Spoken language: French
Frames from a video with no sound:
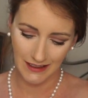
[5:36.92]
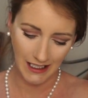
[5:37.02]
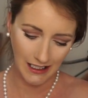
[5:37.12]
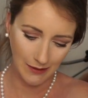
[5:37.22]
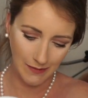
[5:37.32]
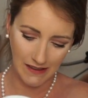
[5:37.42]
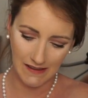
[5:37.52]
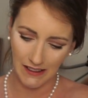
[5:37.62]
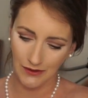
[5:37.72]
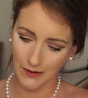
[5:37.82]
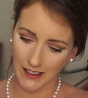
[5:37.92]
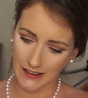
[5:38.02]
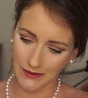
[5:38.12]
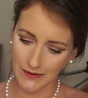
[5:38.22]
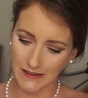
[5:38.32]
avec les petites
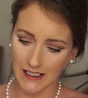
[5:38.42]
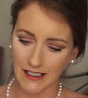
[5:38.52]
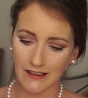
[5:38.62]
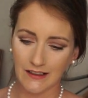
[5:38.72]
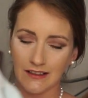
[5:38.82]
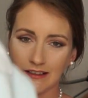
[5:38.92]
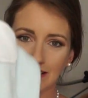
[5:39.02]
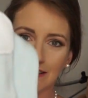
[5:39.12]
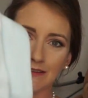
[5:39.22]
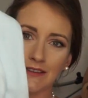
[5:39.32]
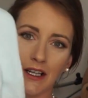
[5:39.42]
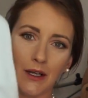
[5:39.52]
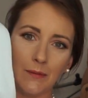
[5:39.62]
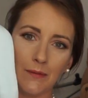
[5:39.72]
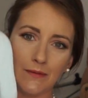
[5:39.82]
étoiles et tout ça.
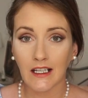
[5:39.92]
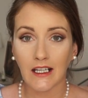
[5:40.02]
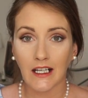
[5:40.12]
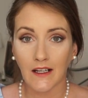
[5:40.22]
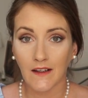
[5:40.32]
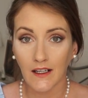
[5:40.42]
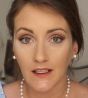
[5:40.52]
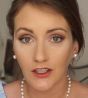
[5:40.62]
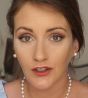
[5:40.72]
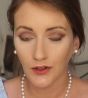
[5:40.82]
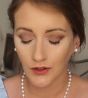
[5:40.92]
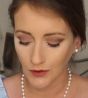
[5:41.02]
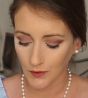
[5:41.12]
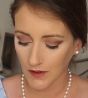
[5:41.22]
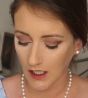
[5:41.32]
Hop. Et la dernière chose
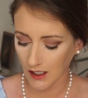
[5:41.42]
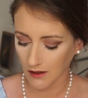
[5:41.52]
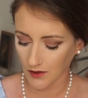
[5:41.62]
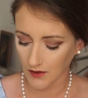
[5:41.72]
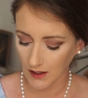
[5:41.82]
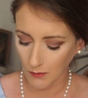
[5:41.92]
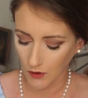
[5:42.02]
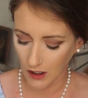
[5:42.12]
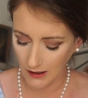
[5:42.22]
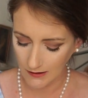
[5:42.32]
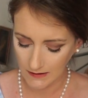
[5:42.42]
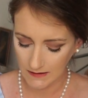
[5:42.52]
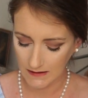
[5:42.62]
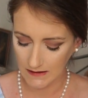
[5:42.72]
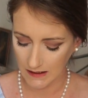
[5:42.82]
qu'on a en un mois,
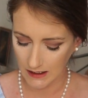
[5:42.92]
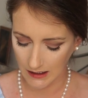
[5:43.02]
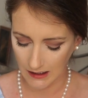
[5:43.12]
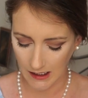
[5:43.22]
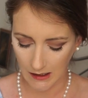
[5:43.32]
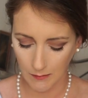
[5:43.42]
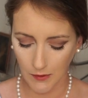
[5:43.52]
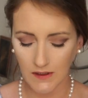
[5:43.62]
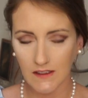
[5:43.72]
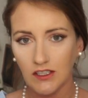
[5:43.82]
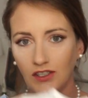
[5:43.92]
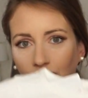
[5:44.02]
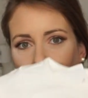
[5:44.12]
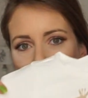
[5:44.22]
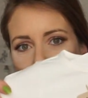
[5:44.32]
c'est un petit
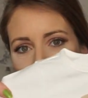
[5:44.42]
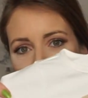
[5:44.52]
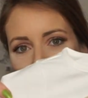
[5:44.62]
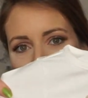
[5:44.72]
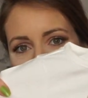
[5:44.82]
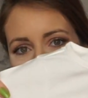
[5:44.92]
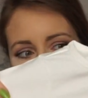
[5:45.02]
t-shirt comme ça,